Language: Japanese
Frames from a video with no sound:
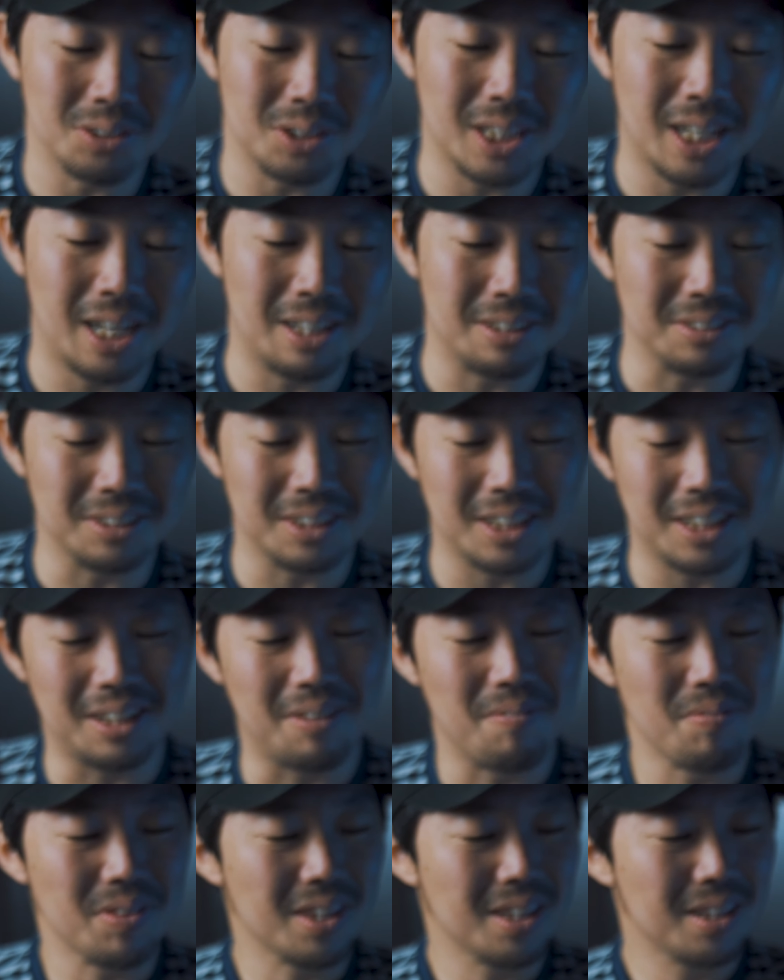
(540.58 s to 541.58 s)
時があるん
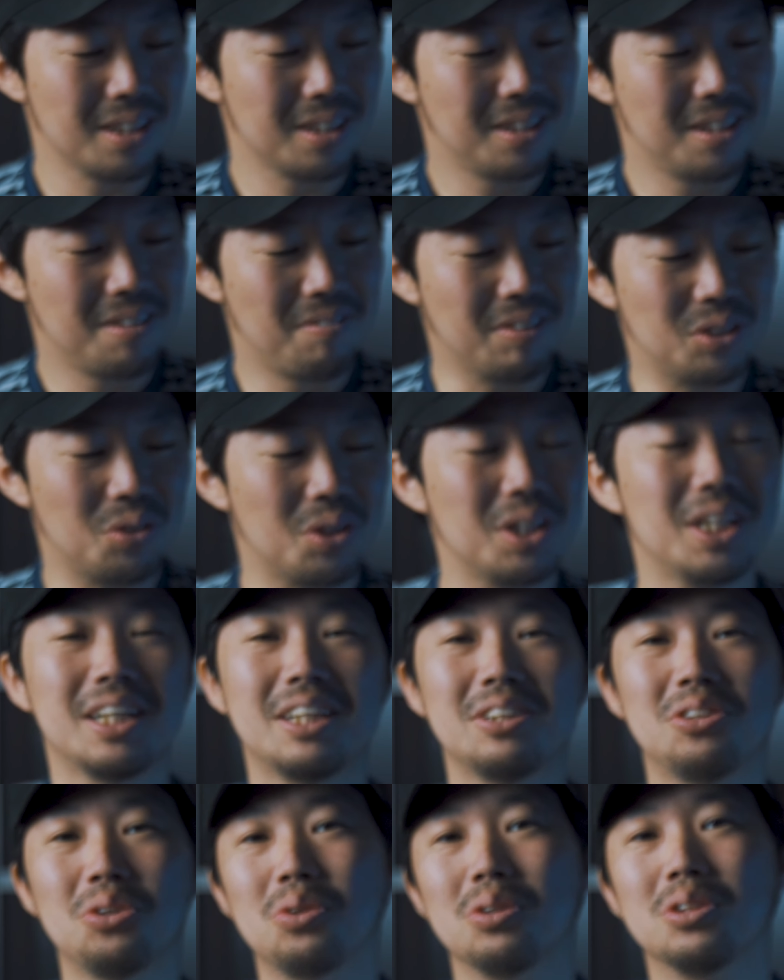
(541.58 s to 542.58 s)
で、まあそれだ
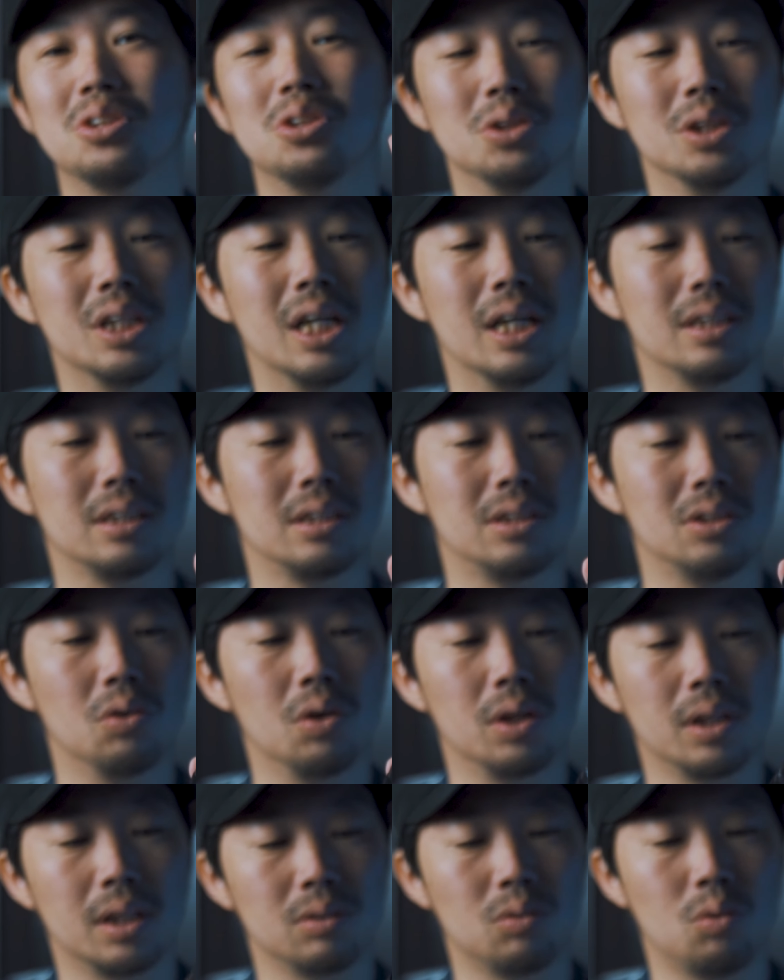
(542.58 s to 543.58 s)
けちょっと注意が必要
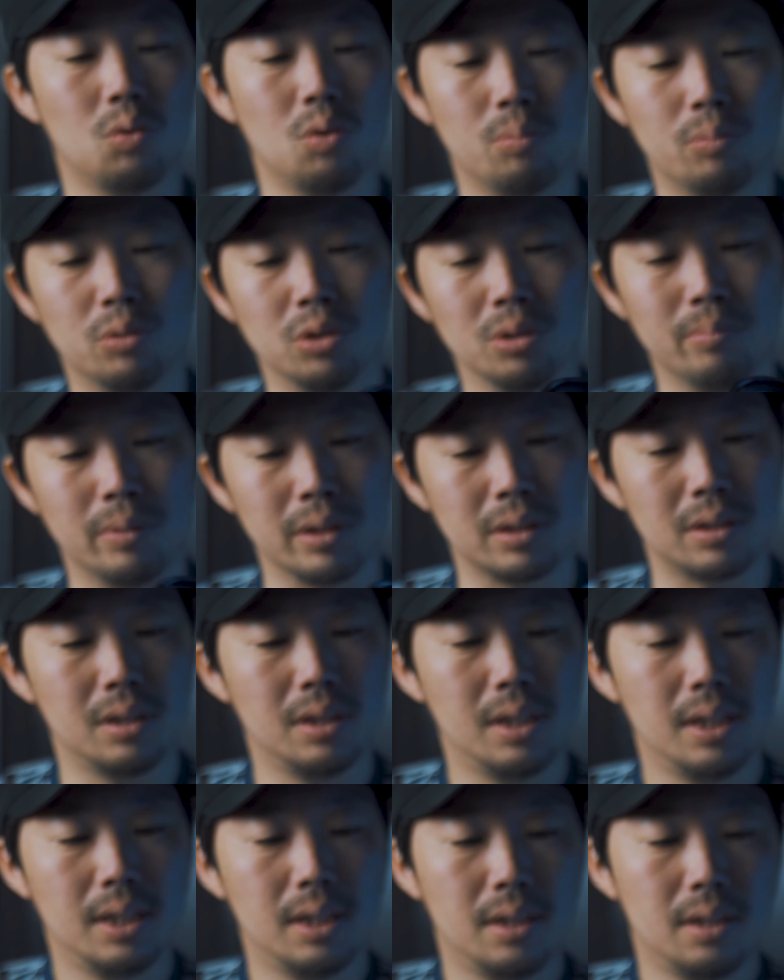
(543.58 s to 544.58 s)
かなと思いま
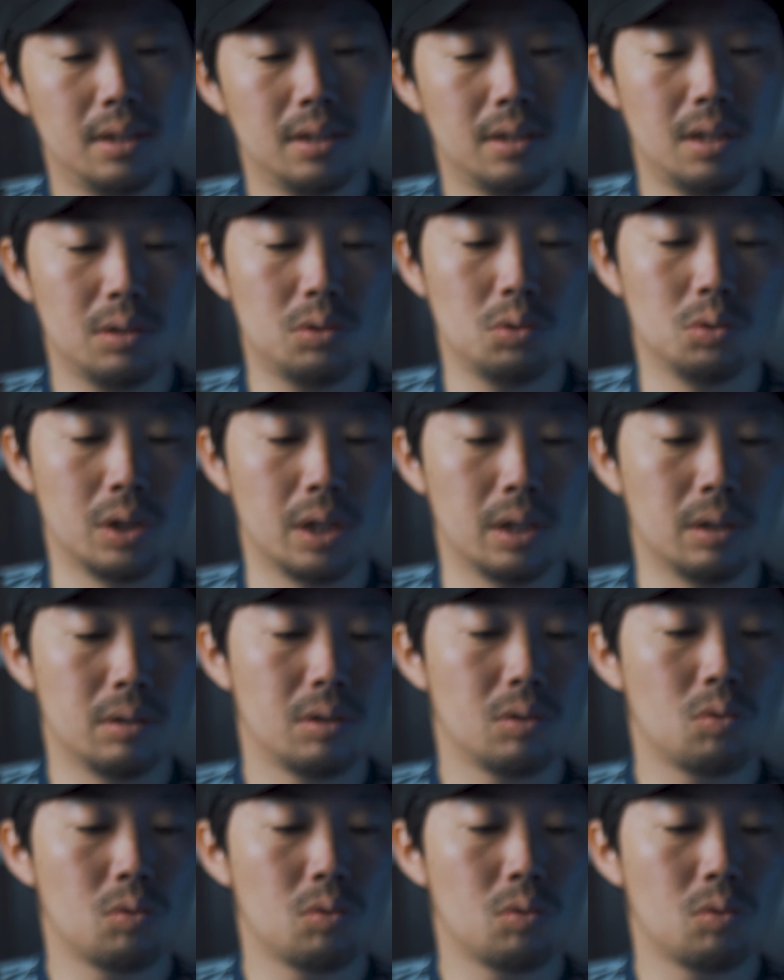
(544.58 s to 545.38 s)
す。あとね、